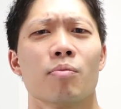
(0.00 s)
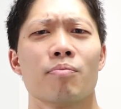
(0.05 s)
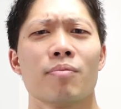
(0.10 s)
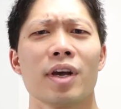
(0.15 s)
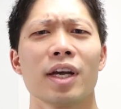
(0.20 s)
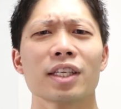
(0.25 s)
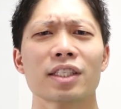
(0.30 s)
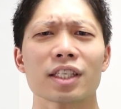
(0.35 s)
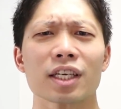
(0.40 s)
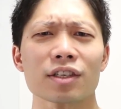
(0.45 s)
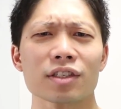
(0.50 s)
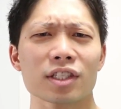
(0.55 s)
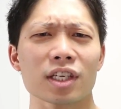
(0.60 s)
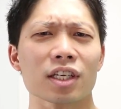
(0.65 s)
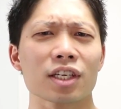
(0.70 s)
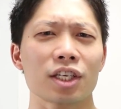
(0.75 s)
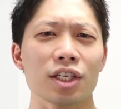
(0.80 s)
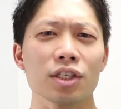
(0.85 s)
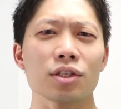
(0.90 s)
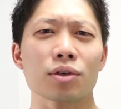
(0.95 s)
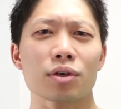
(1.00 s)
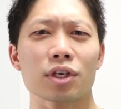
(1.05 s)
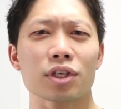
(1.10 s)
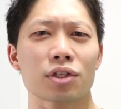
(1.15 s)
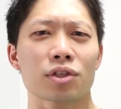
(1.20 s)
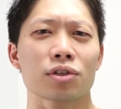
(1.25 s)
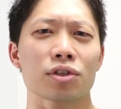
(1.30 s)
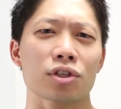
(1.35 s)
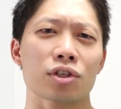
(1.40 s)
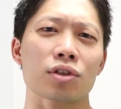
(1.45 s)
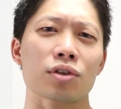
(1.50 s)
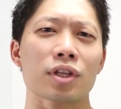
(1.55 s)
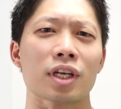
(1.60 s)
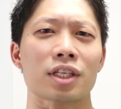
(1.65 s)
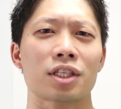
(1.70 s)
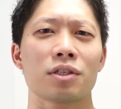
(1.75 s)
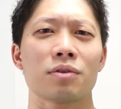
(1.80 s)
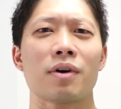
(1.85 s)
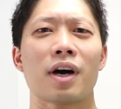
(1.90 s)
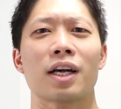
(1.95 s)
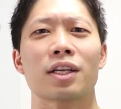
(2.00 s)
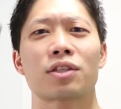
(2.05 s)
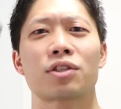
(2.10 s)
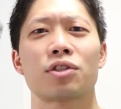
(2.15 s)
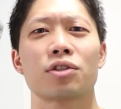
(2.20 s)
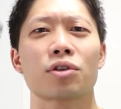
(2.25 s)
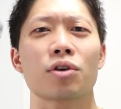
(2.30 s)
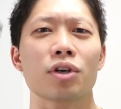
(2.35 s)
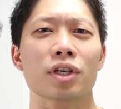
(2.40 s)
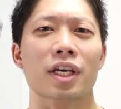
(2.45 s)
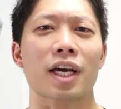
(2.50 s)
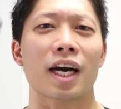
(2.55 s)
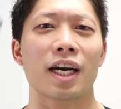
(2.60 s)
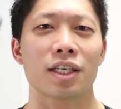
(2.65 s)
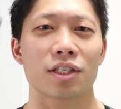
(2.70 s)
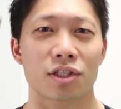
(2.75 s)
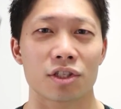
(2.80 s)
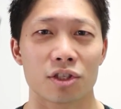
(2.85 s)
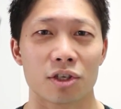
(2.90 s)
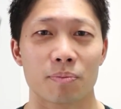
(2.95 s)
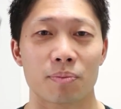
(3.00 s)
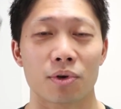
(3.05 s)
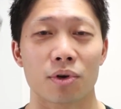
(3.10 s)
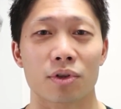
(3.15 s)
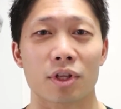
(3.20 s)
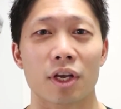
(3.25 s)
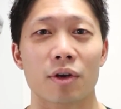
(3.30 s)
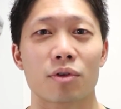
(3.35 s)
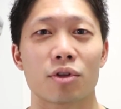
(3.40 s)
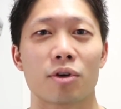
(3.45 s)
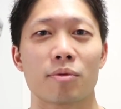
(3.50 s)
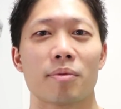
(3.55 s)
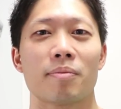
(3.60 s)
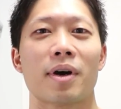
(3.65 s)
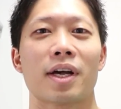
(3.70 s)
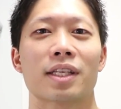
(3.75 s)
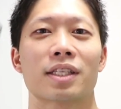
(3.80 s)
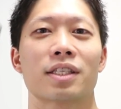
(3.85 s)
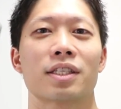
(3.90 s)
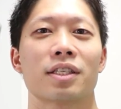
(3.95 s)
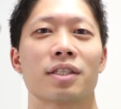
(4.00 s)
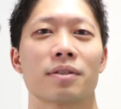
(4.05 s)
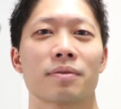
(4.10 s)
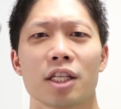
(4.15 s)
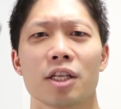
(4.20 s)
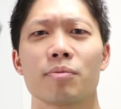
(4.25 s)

めちゃくちゃ筋トレする人たちはすごい回数のプロテインを飲みます